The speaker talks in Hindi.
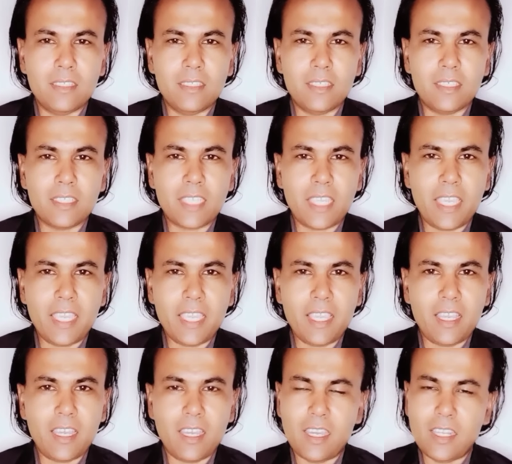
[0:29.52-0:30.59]
कि
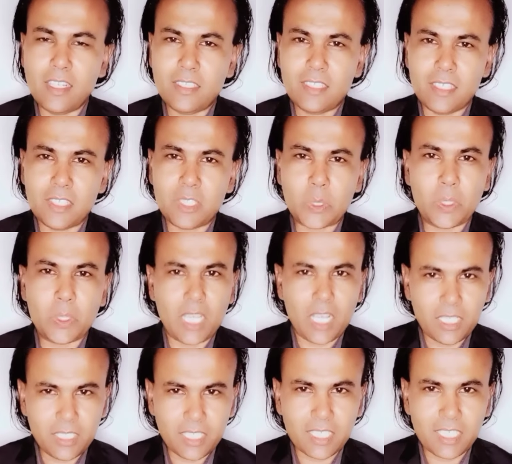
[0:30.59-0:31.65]
हर चीज़ को
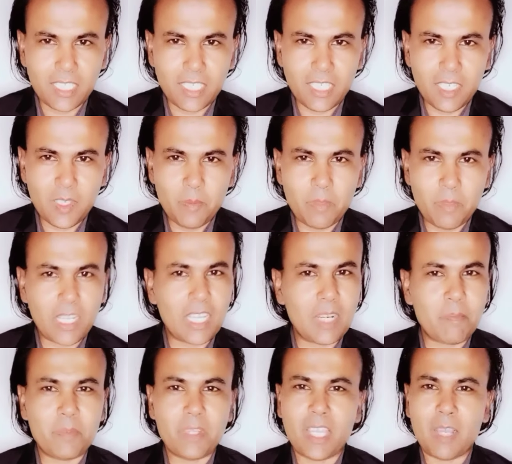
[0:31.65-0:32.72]
याद रखिए मगर
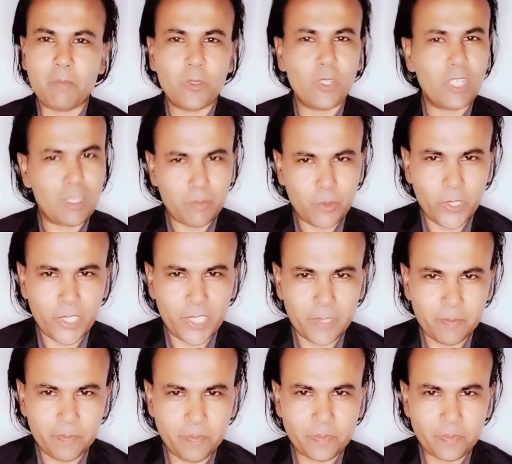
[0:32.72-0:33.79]
अपने आप को ना
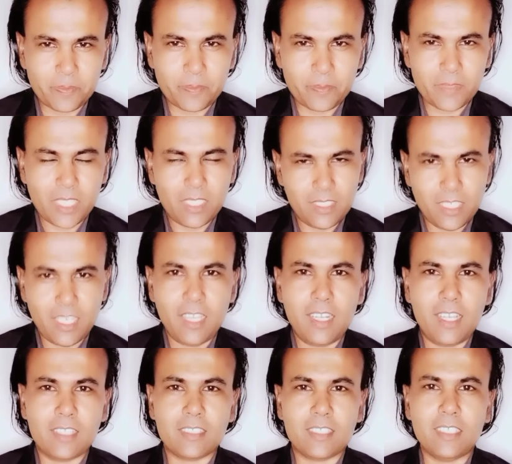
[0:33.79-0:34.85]
भूलिए जी हाँ
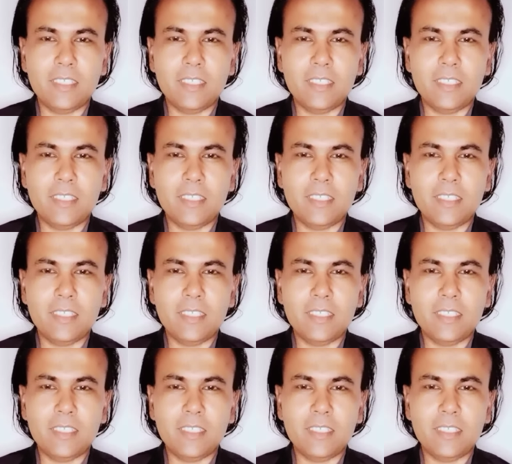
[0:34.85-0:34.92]
नाजरीन